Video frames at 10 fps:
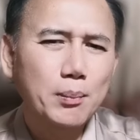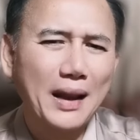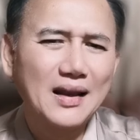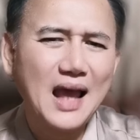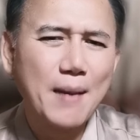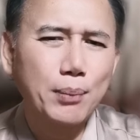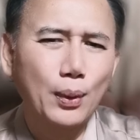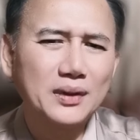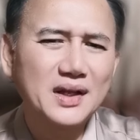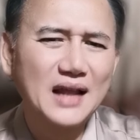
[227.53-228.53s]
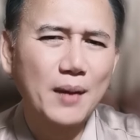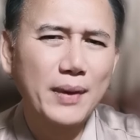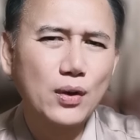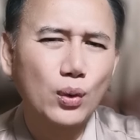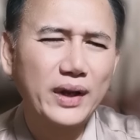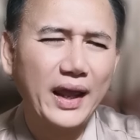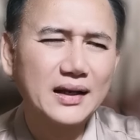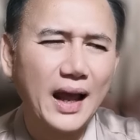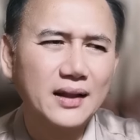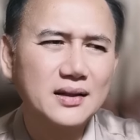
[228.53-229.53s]
เป็นลาบผลที่ทำให้คุณเอง
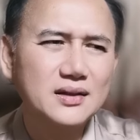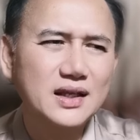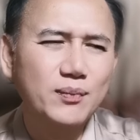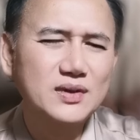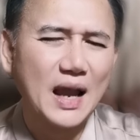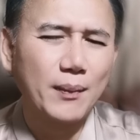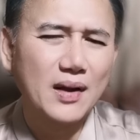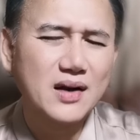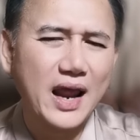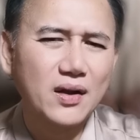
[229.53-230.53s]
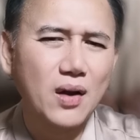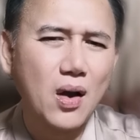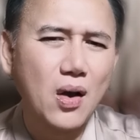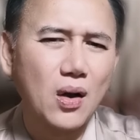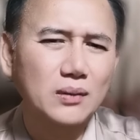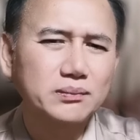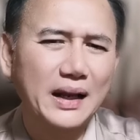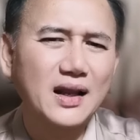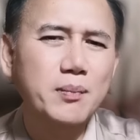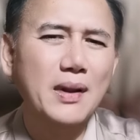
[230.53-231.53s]
นั้นหยิบจับอะไรก็เป็น
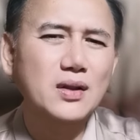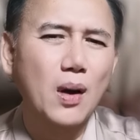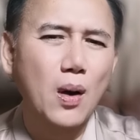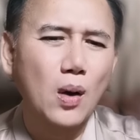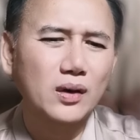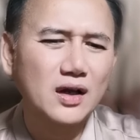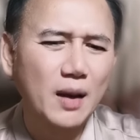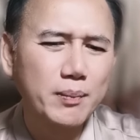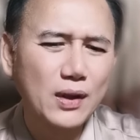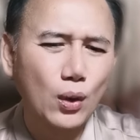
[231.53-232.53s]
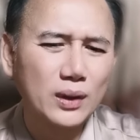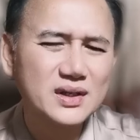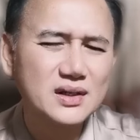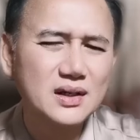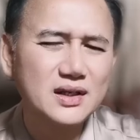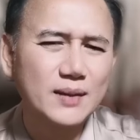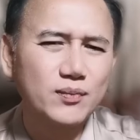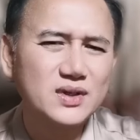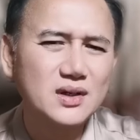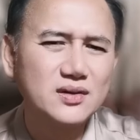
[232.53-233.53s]
เงินเป็นทอง หรือกับมีคนยื่นหยิบ
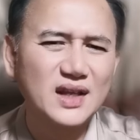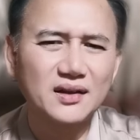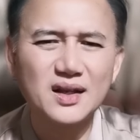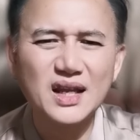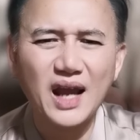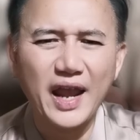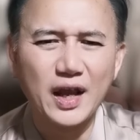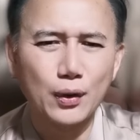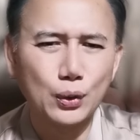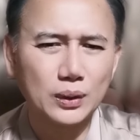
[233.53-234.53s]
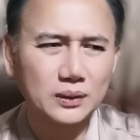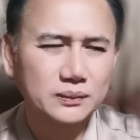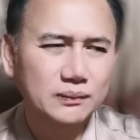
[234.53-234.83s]
ยื่นสิ่งที่ดีให้กับคุณ